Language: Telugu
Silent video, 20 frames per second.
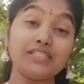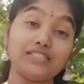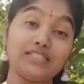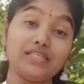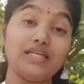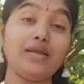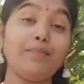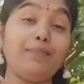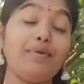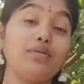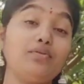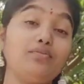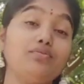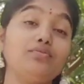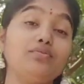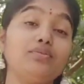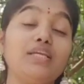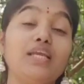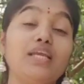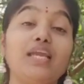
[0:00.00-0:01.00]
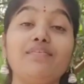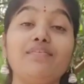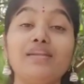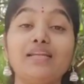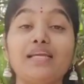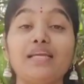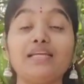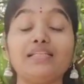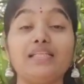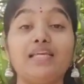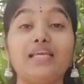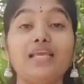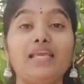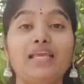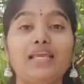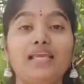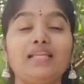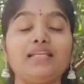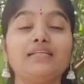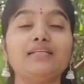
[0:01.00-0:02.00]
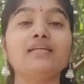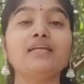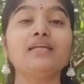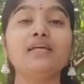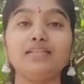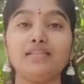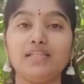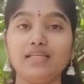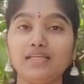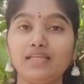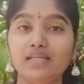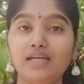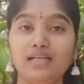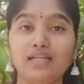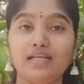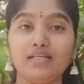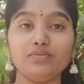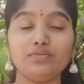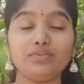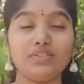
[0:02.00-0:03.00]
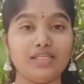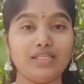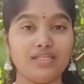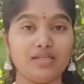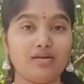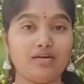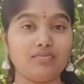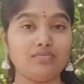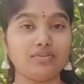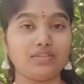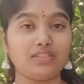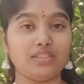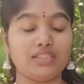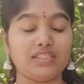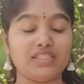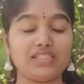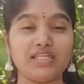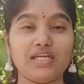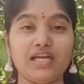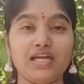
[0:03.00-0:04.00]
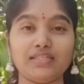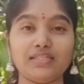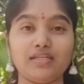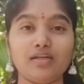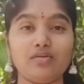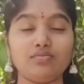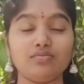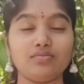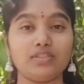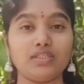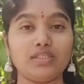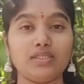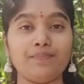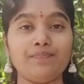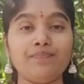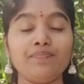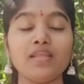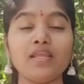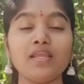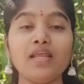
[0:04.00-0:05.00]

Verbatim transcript: ఖచ్చితంగా పెరుగుతుంది ఎవరికైతే హెయిర్ థిక్గా లేదు థిన్గా ఉంది షార్ట్గా ఉంది